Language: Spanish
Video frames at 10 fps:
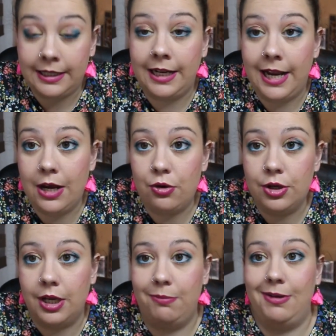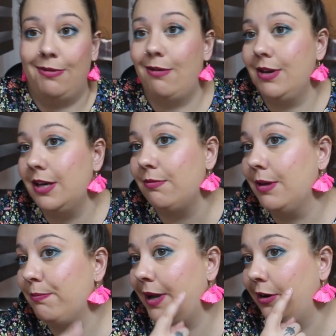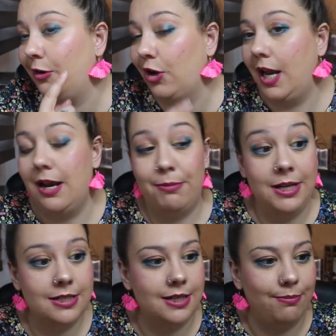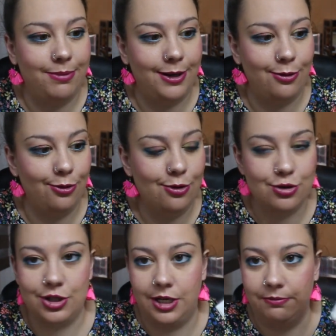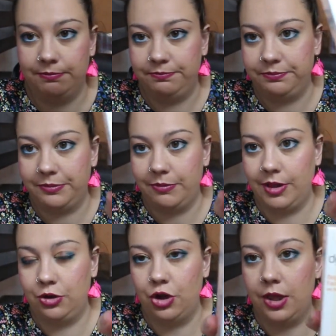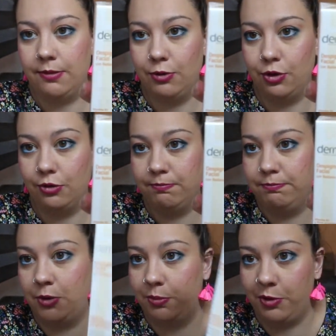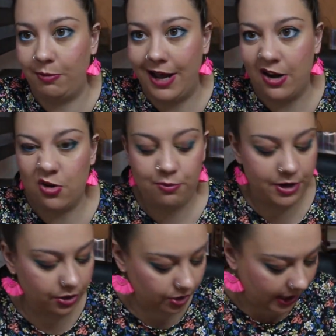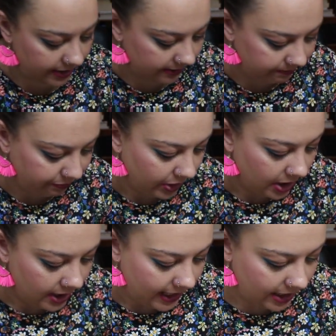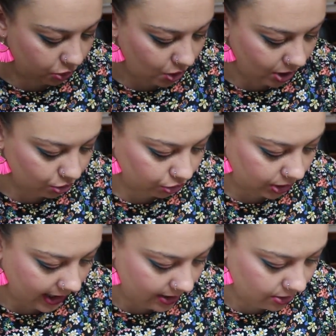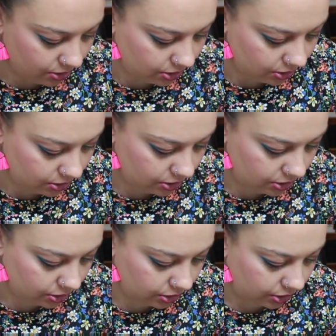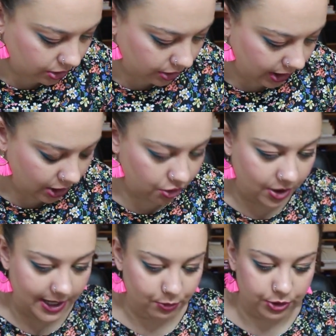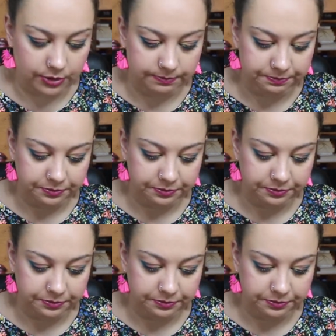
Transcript: Creo que me va a venir bien para lo la mancha, pero no lo sé. Entonces, bueno, por probar no pierdo nada. Esto ha costado 5 euros.